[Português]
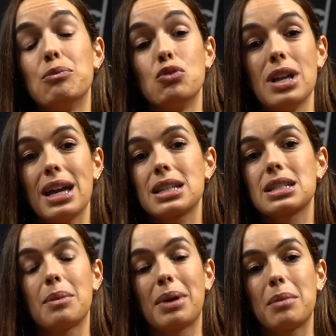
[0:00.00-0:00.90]
mulheres
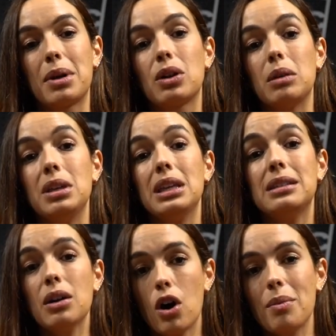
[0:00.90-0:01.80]
também a meio caminho e
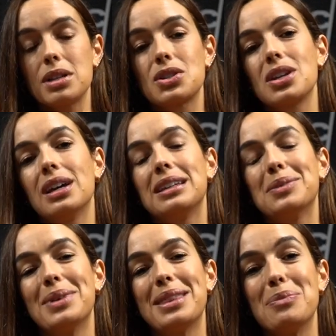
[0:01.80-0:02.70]
até homens
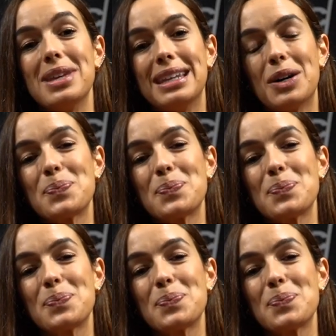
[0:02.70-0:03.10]
que me admiram,